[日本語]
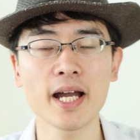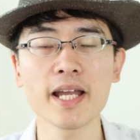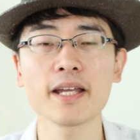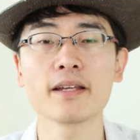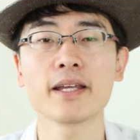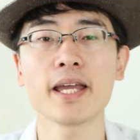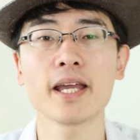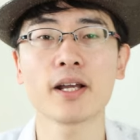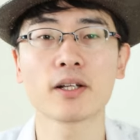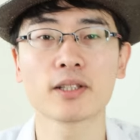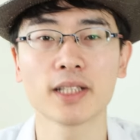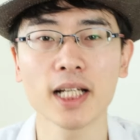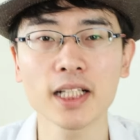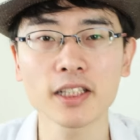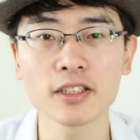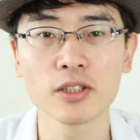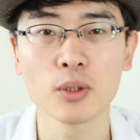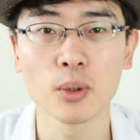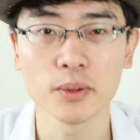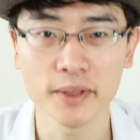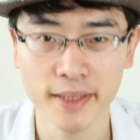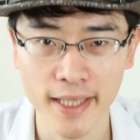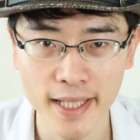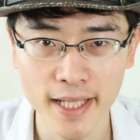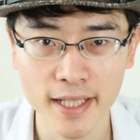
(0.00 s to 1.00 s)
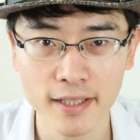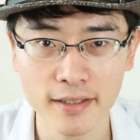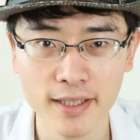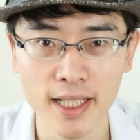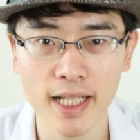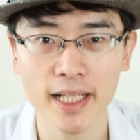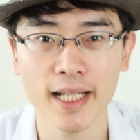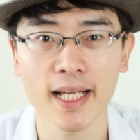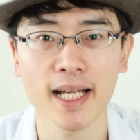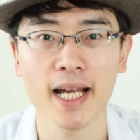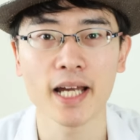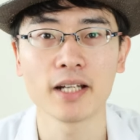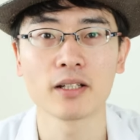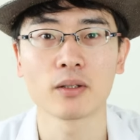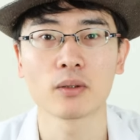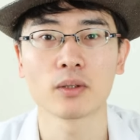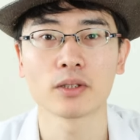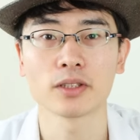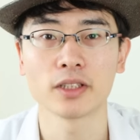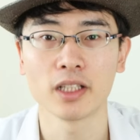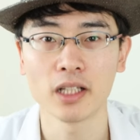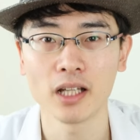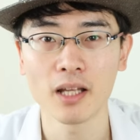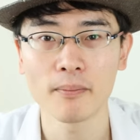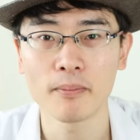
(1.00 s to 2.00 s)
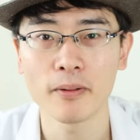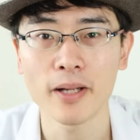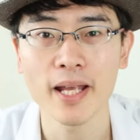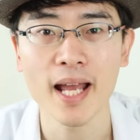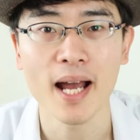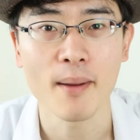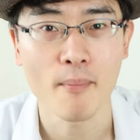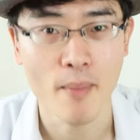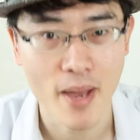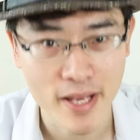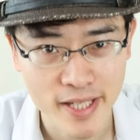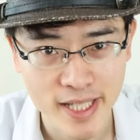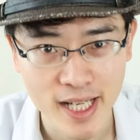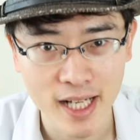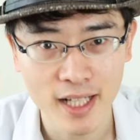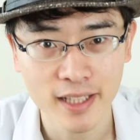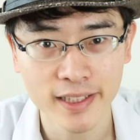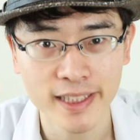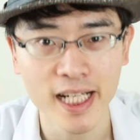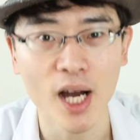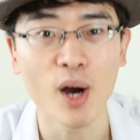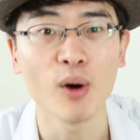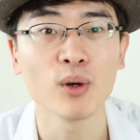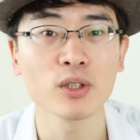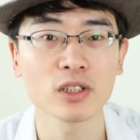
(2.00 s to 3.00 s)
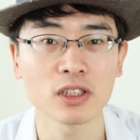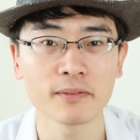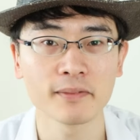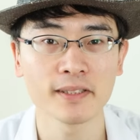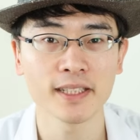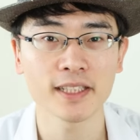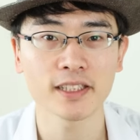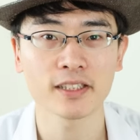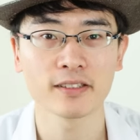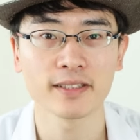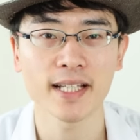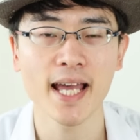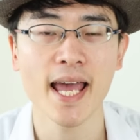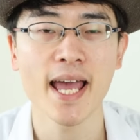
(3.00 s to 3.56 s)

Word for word: はい、えー、約ごせんえんぐらいで買えるこの シーディー プレイヤーめちゃくちゃおすすめですの